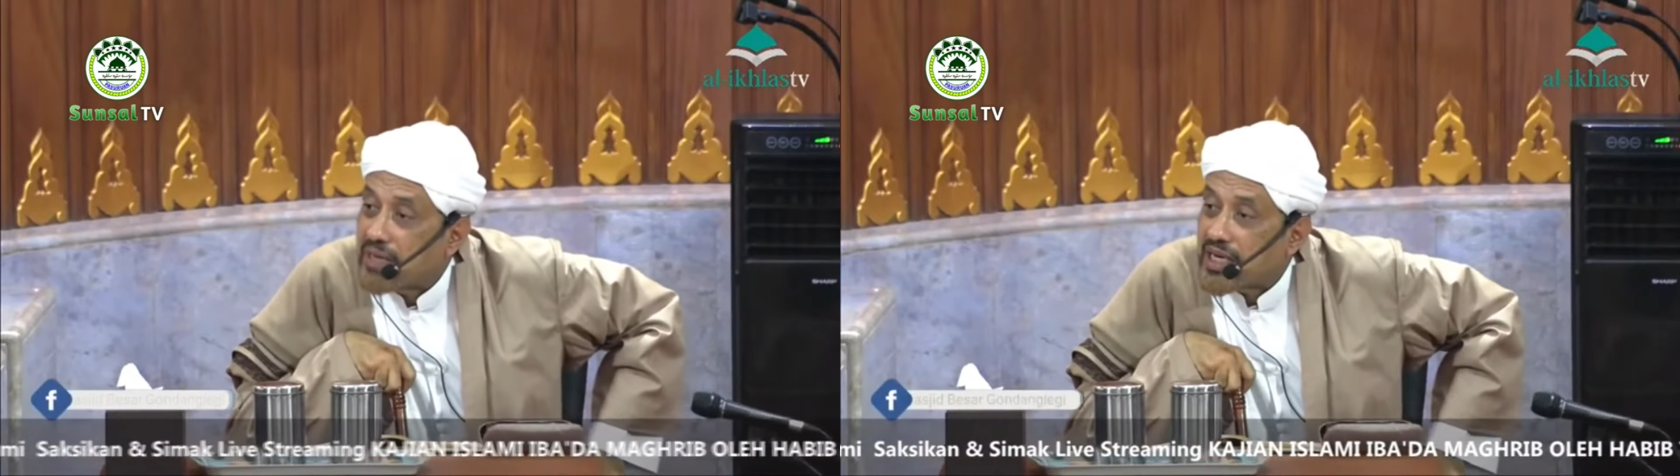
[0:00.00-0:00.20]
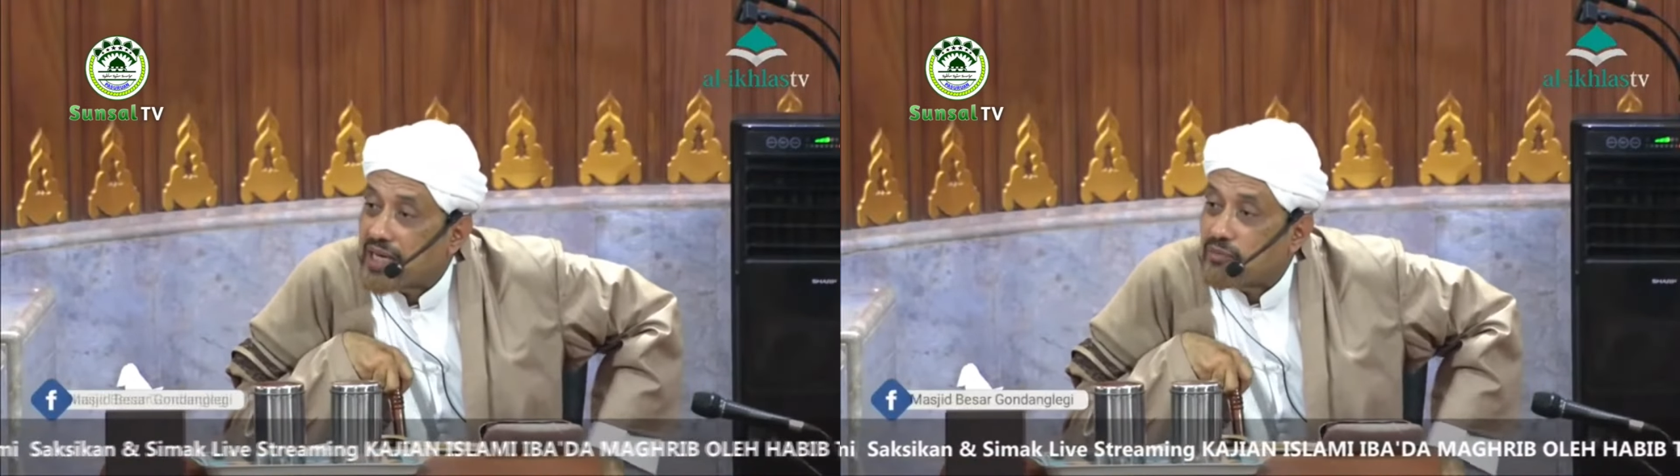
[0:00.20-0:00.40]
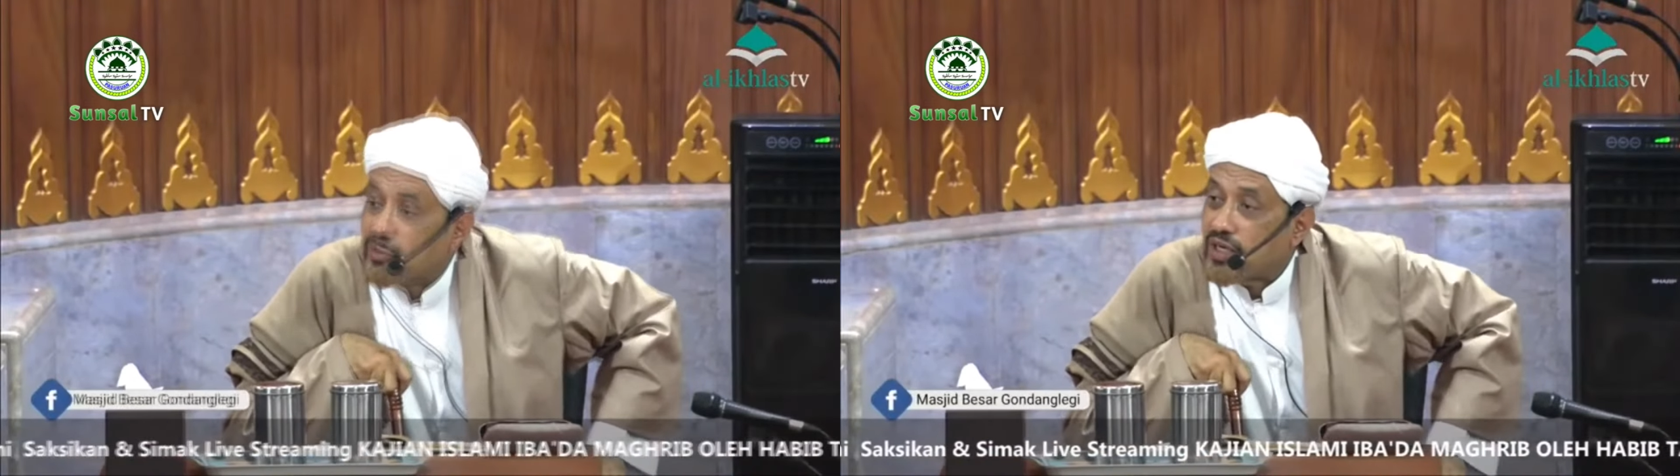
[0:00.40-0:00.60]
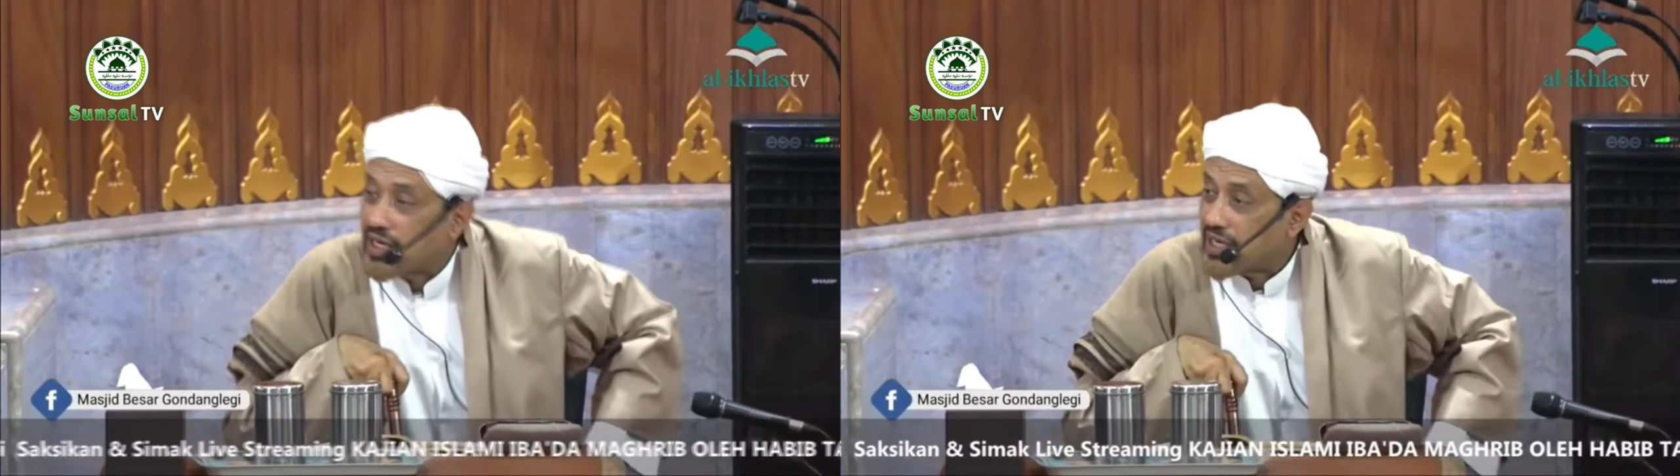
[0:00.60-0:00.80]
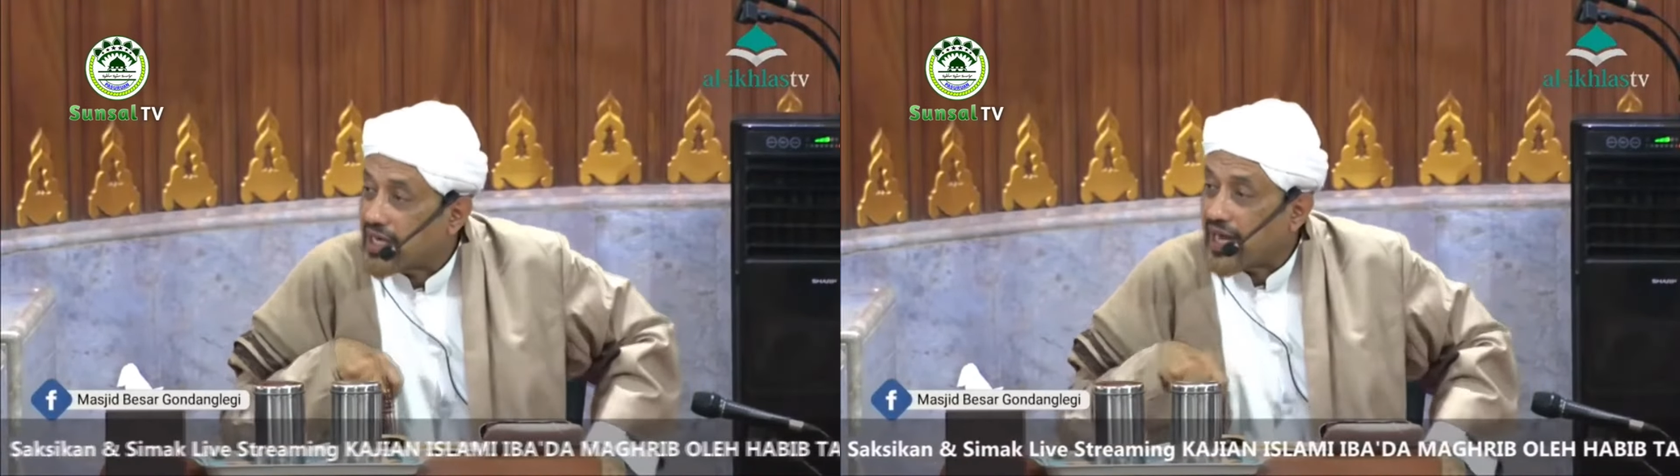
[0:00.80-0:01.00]
amal kamu
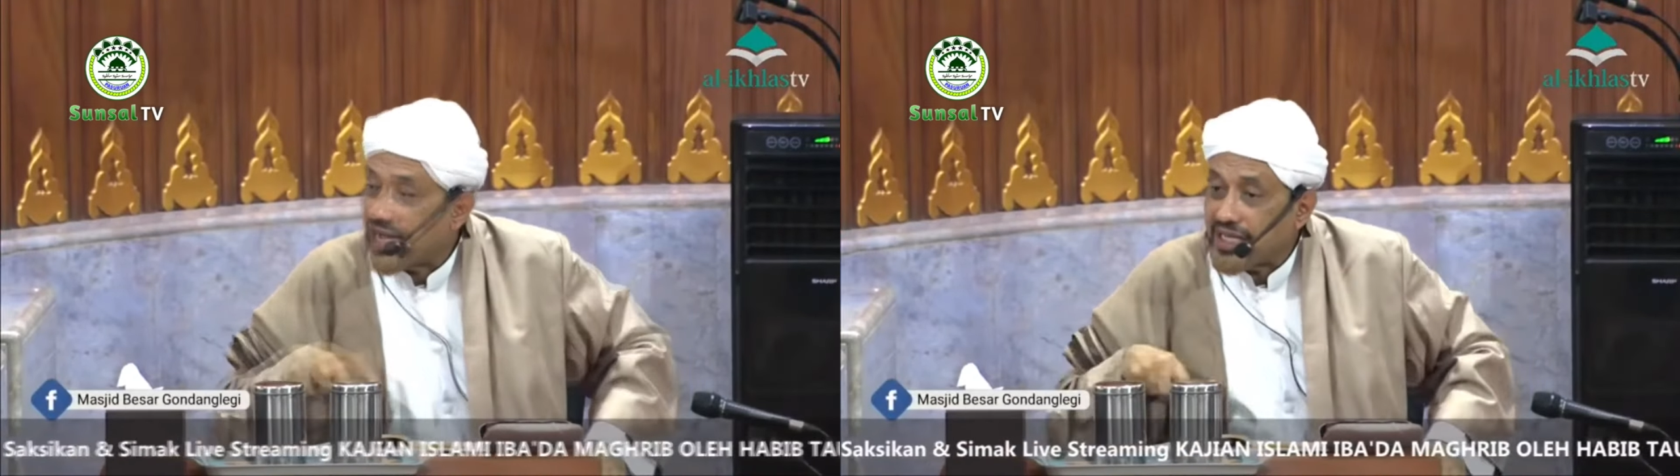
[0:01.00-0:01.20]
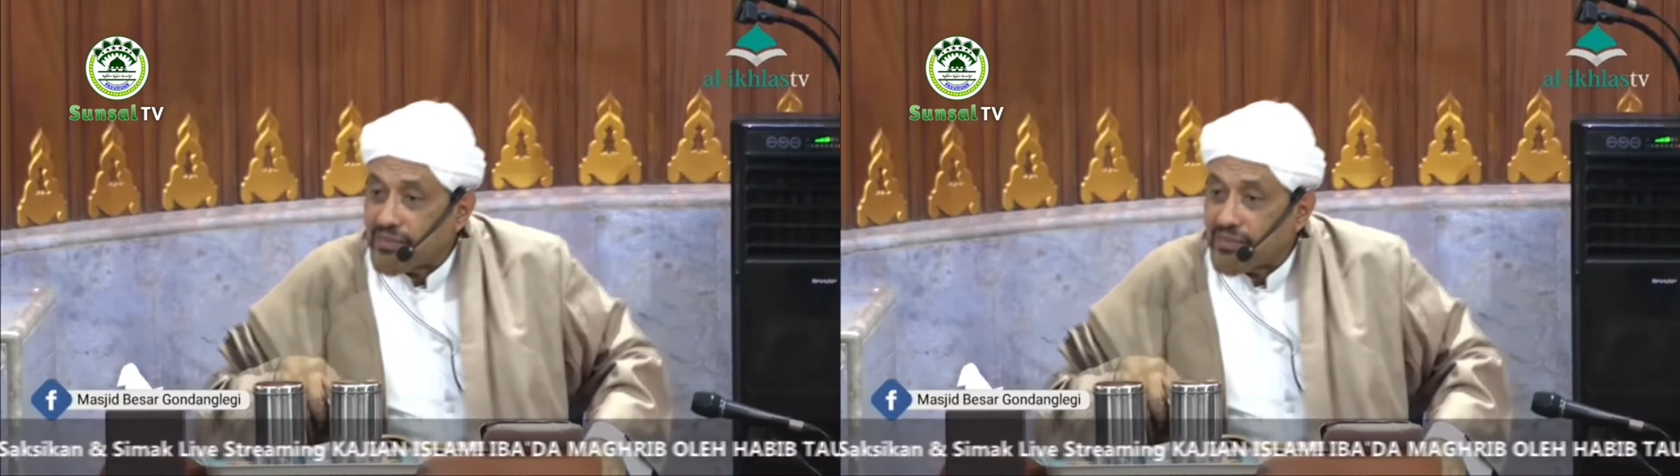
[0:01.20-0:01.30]
karena nanti akan